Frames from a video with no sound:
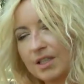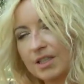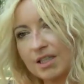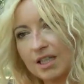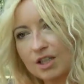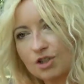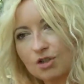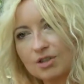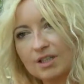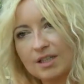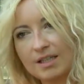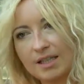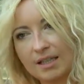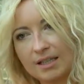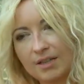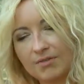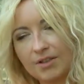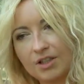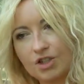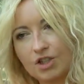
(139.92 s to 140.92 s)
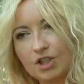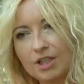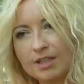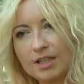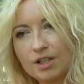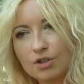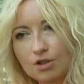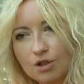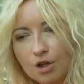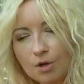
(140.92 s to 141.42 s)
zacząć zastanawiać się,
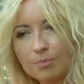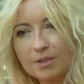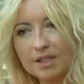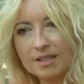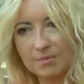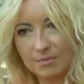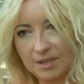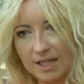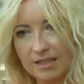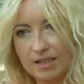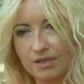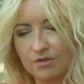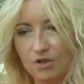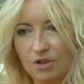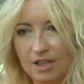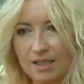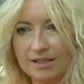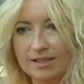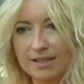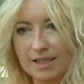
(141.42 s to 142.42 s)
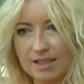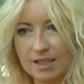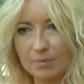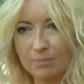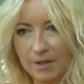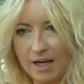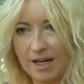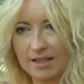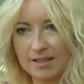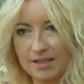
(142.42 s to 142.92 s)
jakie drobne zmiany w organizacji
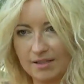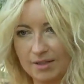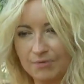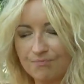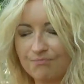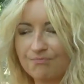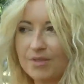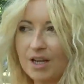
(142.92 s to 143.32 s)
pracy